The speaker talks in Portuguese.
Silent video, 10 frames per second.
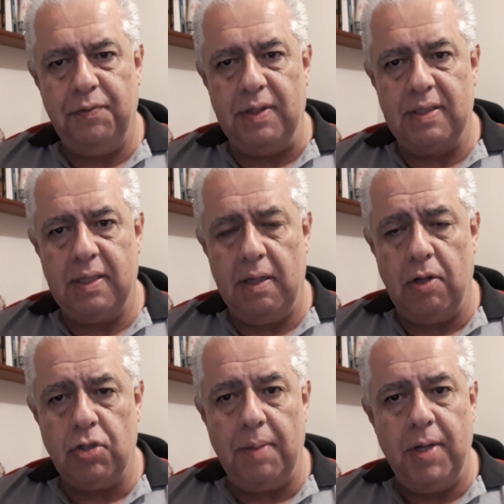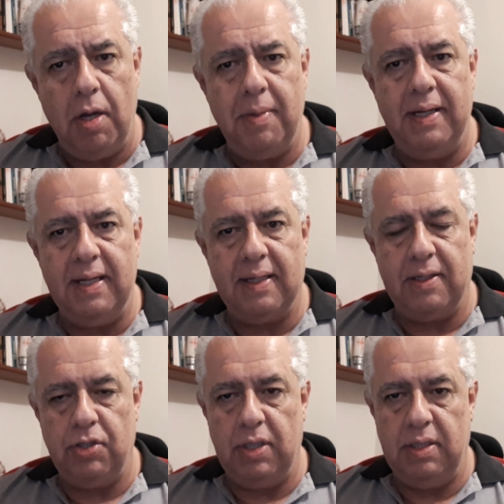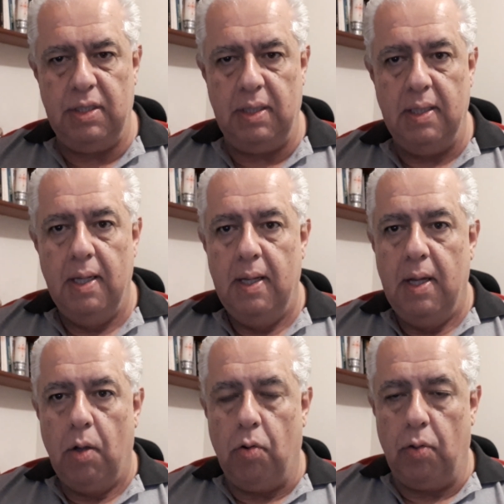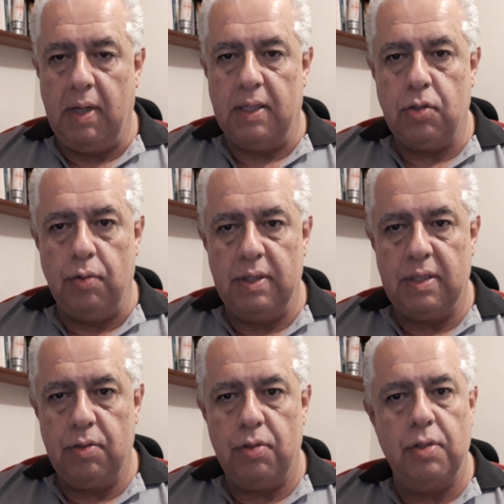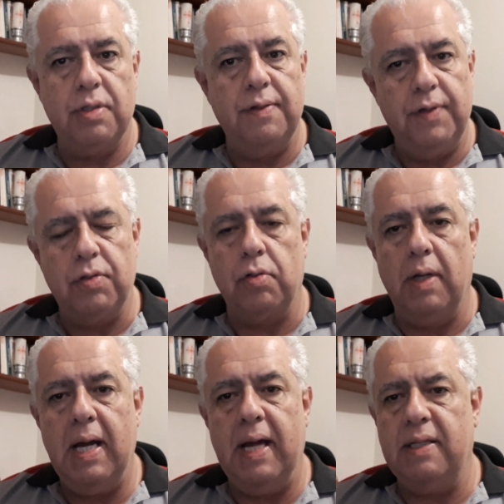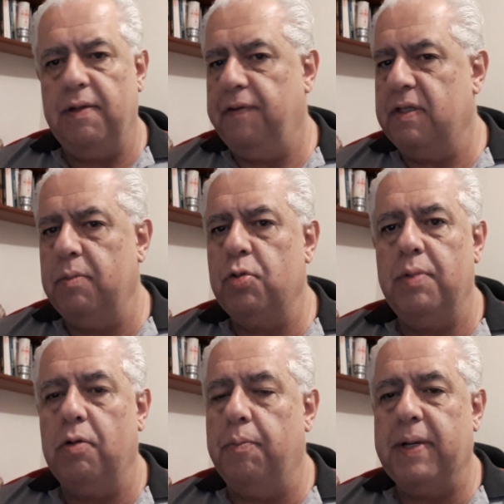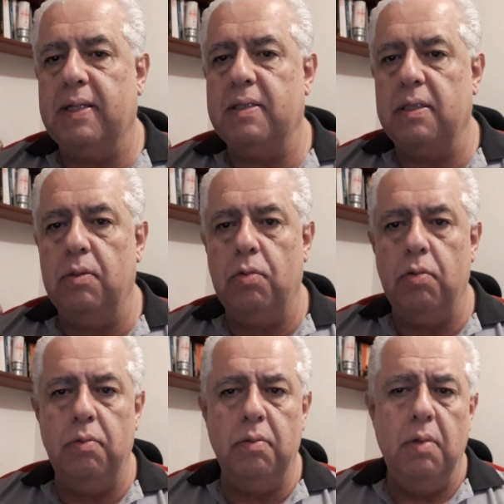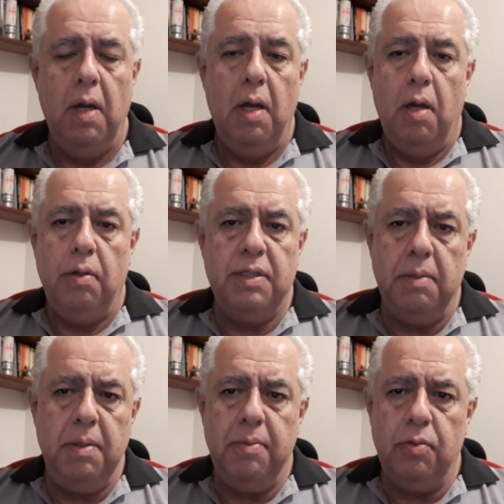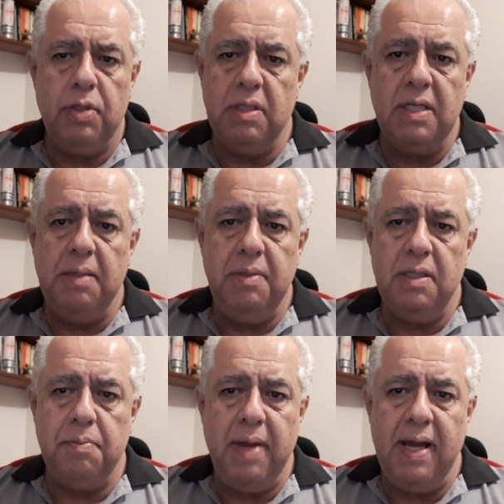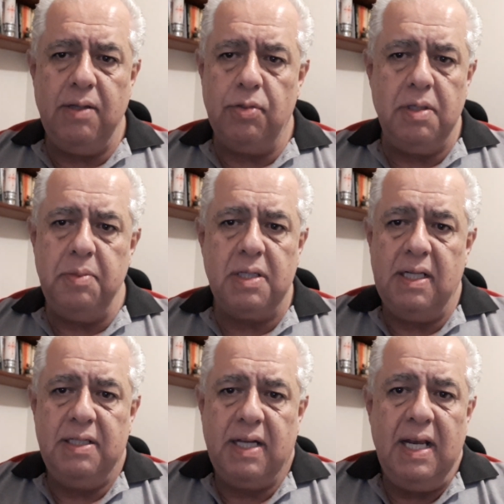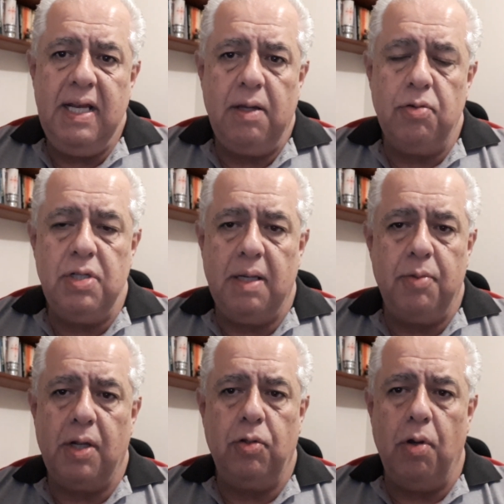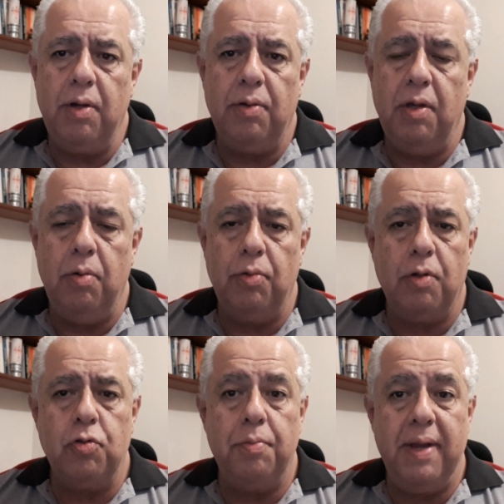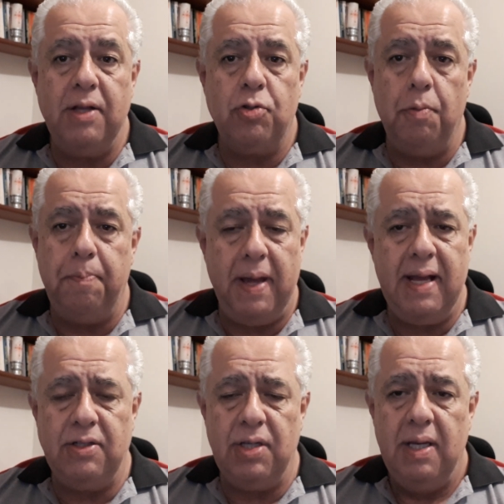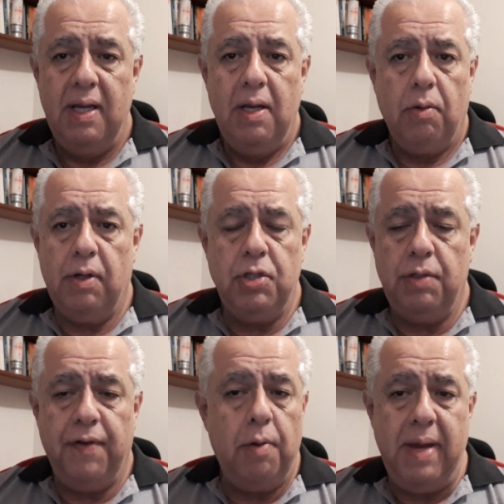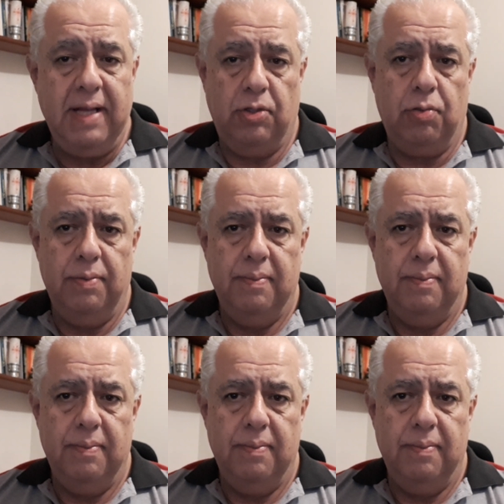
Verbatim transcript: física. E acho que a melhor maneira da gente colocar as coisas nos seus devidos lugares é fazermos uma comparação com os exames, os exames médicos, os exames clínicos de laboratório que o nosso médico pede quando a gente vai ao médico.